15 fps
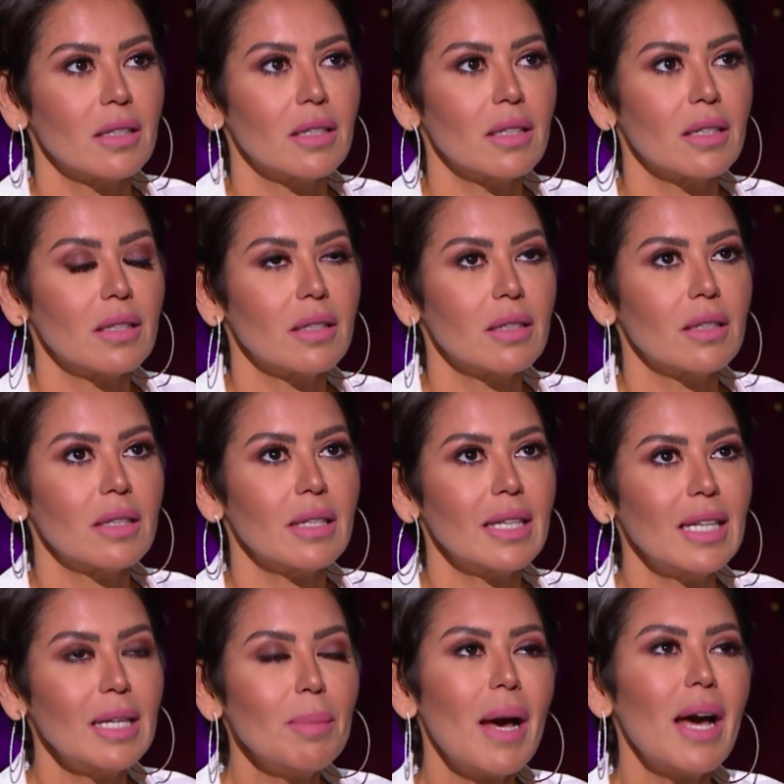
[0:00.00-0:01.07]
آه،
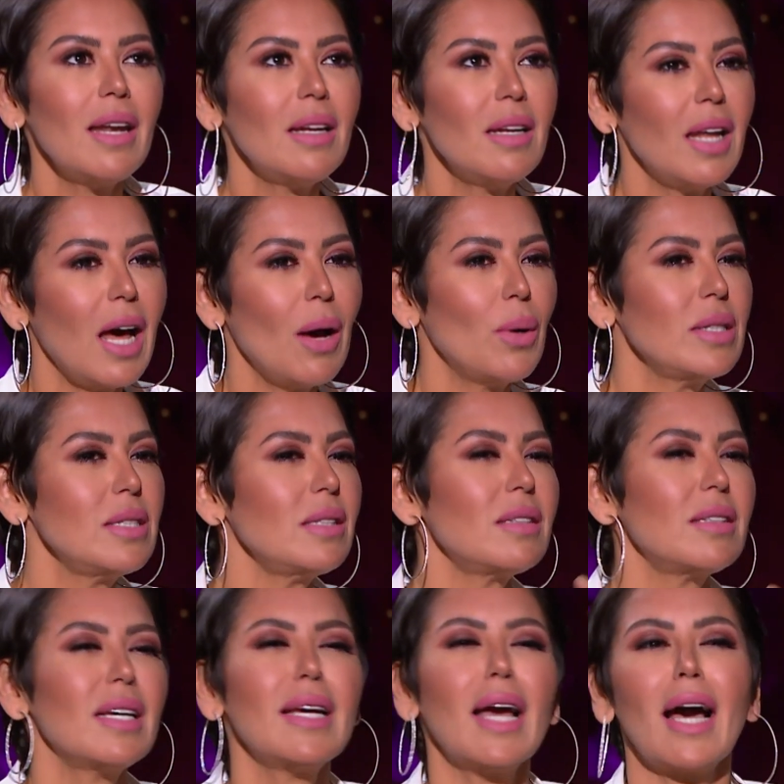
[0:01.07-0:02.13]
ايه بقى الحواديت
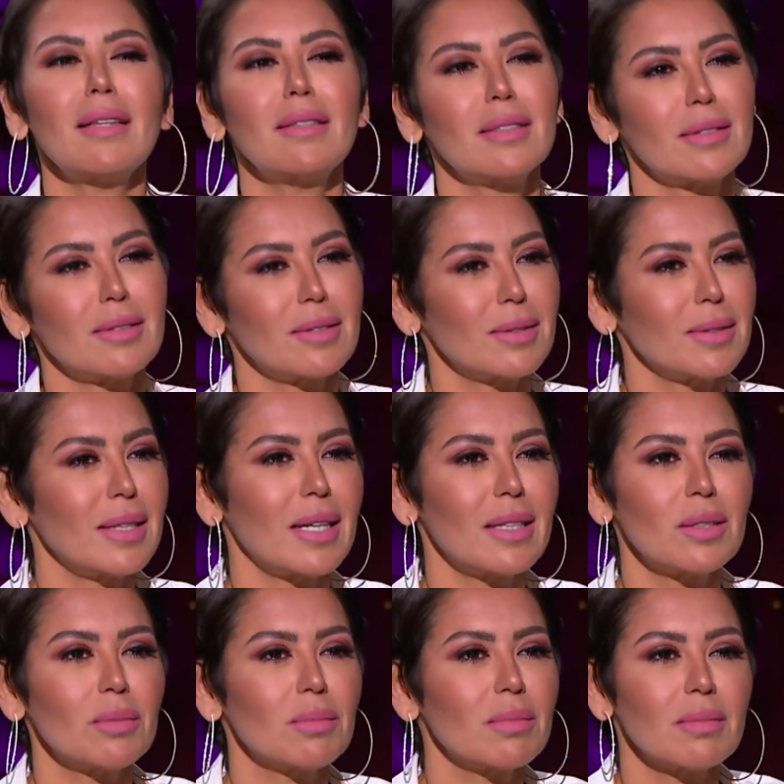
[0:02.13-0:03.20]
هي عدت
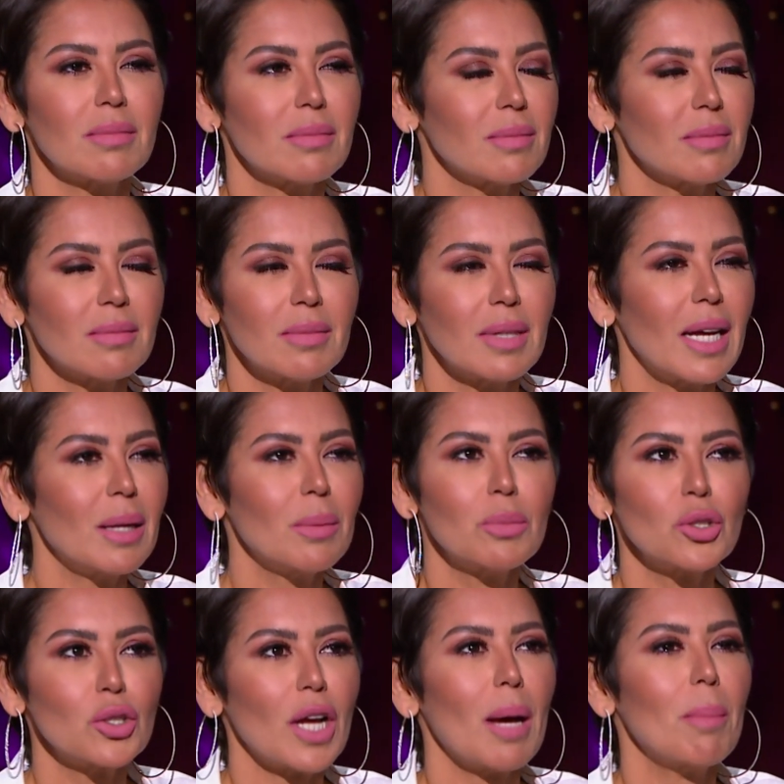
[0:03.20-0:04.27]
يعني انا
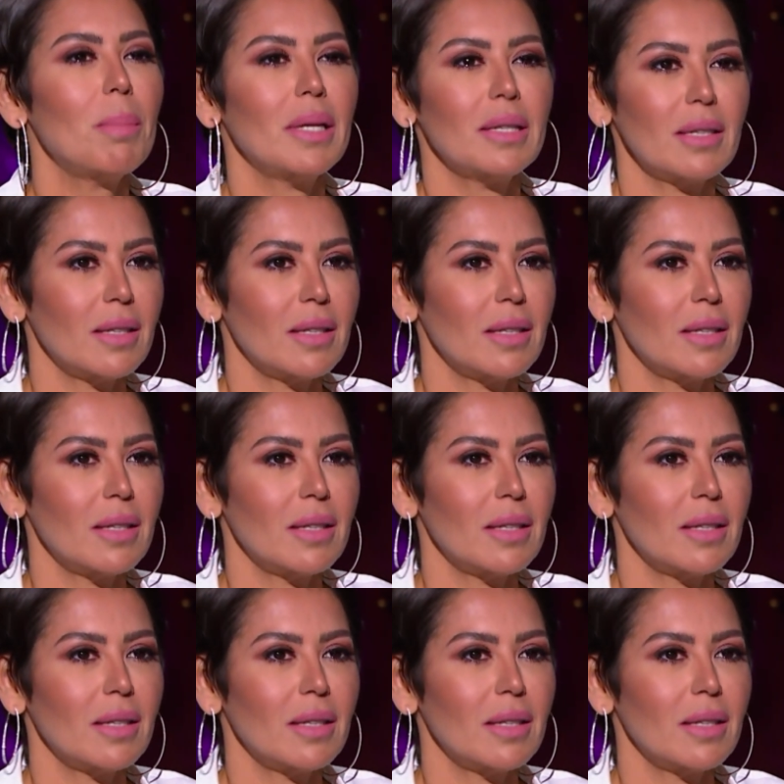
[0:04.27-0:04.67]
مش حابه ان